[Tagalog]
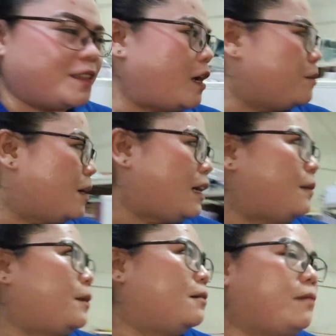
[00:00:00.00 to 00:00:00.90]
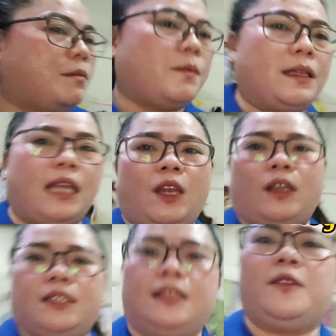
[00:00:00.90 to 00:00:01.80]
Ay mga kalapang, bababa
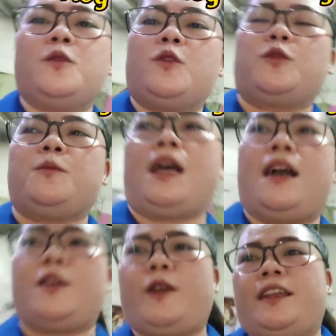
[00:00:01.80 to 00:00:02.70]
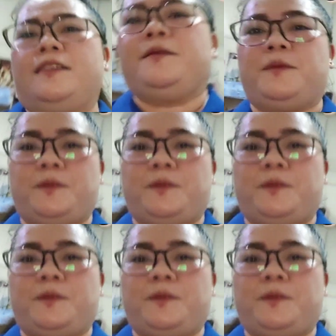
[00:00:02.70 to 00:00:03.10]
tayo kasi nagugutom na ako eh.